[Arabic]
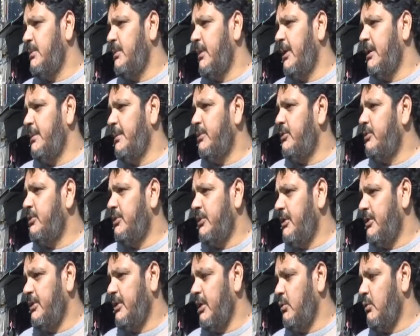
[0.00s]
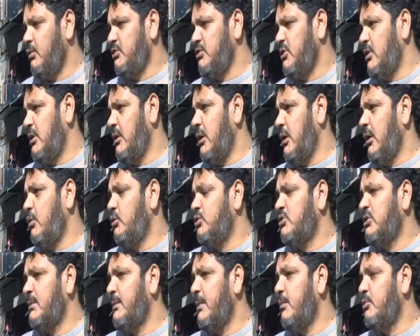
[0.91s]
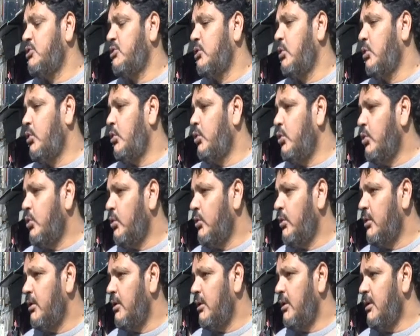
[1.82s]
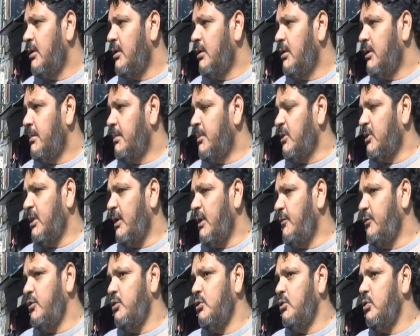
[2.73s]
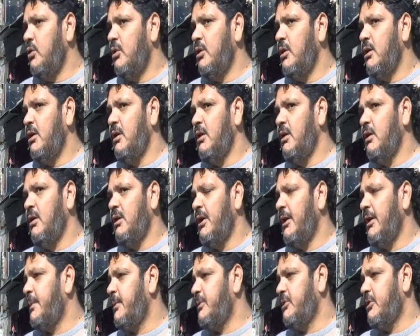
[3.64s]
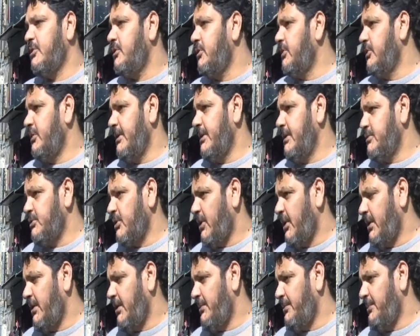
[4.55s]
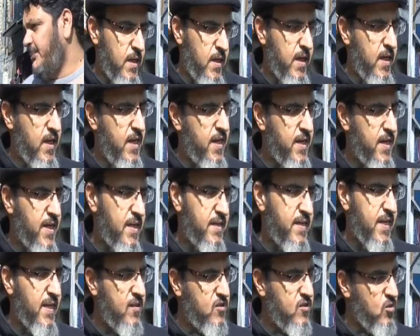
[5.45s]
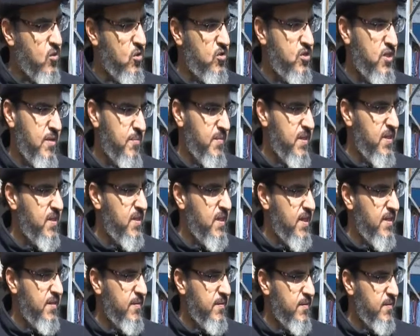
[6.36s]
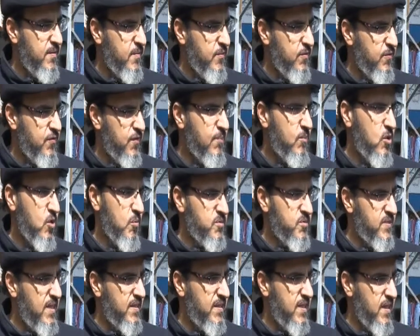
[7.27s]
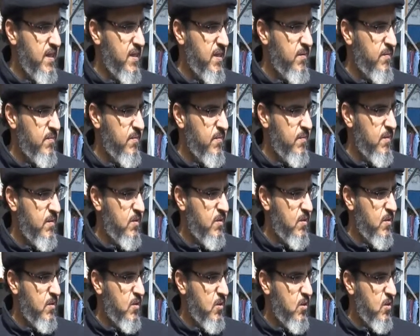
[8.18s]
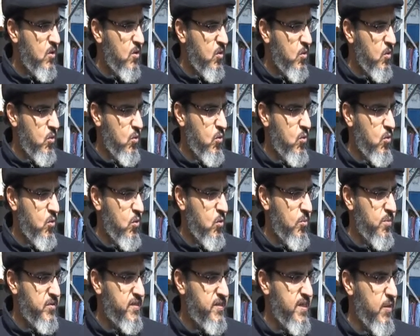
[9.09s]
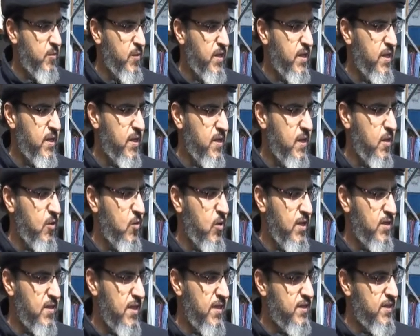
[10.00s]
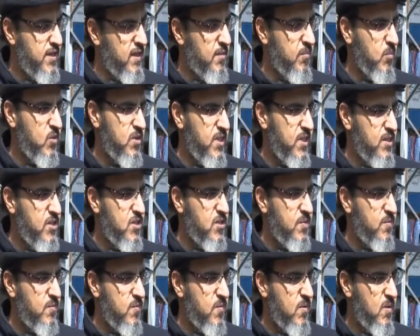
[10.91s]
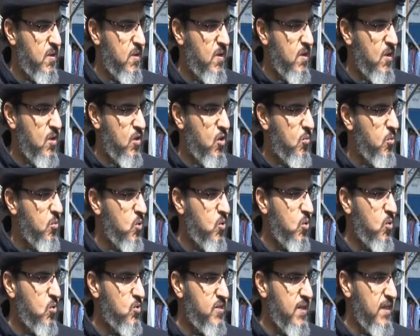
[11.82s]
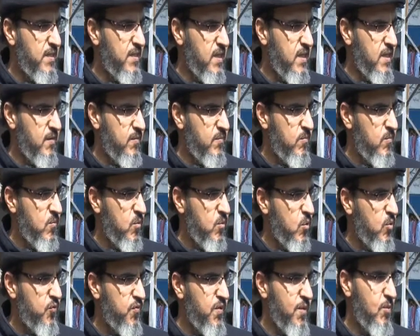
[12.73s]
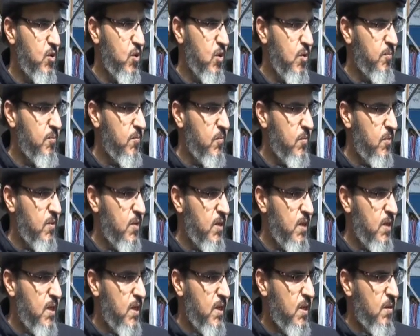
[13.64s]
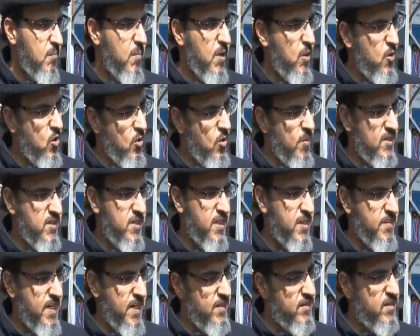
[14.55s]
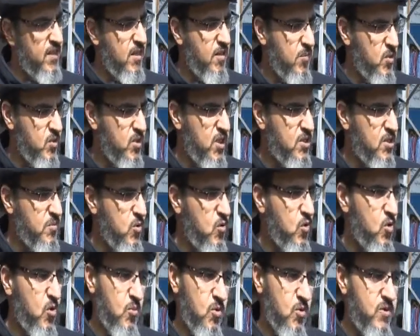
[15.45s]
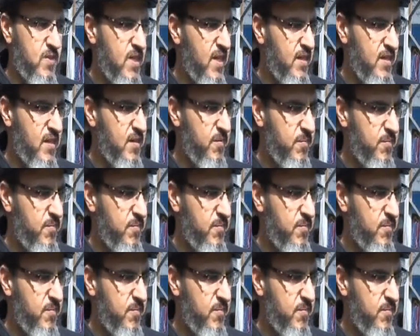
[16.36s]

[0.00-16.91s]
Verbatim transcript: ما انا بدي يعني او زي او زي ما بسوقوا له بيطلع فيه آه، خربطه كثير يعني بصراحه الاعلانات على السوشيال ميديا في منهم صادقين وبستهويني اني اروح اشتري المنتج وبكونوا صادقين وفي منهم بروح بشتري بدي اشتري المنتج بكونوا مش صادقين